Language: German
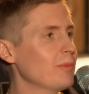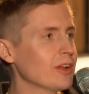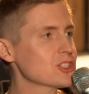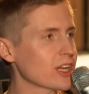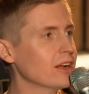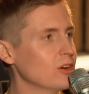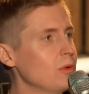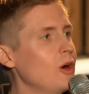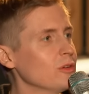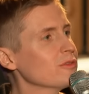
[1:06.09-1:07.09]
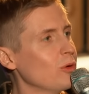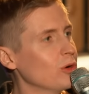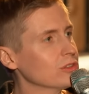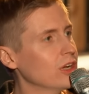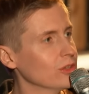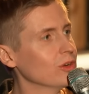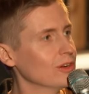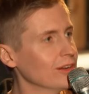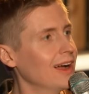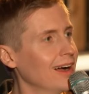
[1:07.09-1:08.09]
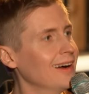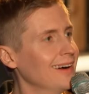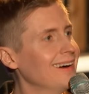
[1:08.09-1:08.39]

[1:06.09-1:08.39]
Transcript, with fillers: aber ist streng genommen auch eine Frucht. Also, ja. ja.